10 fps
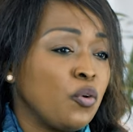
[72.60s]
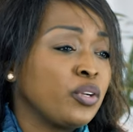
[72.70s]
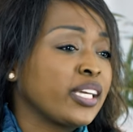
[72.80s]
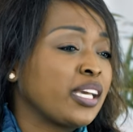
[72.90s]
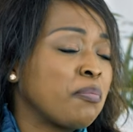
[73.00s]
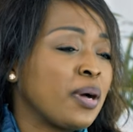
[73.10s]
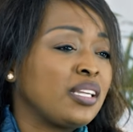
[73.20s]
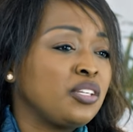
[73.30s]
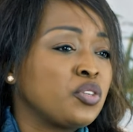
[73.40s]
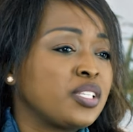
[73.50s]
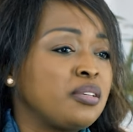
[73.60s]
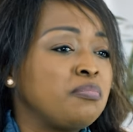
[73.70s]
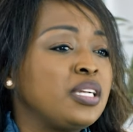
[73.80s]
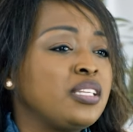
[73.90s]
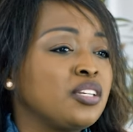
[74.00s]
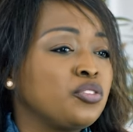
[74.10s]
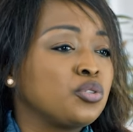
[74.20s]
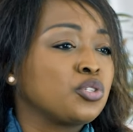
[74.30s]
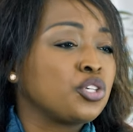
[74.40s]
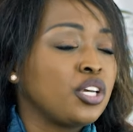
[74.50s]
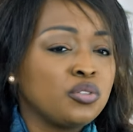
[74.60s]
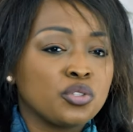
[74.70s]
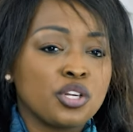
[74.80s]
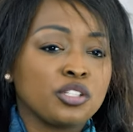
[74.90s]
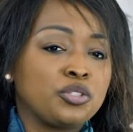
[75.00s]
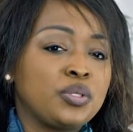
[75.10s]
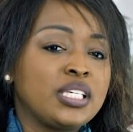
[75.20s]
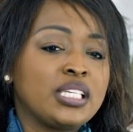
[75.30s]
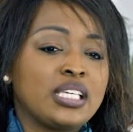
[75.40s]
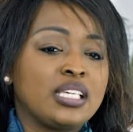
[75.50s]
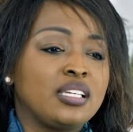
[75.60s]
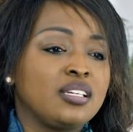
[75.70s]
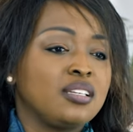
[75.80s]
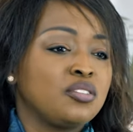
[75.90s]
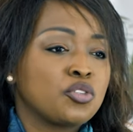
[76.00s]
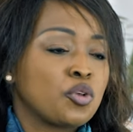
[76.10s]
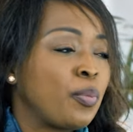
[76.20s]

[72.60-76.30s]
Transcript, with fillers: On n'a qu'à parler de ces milliers de jeunes aujourd'hui qui ne sont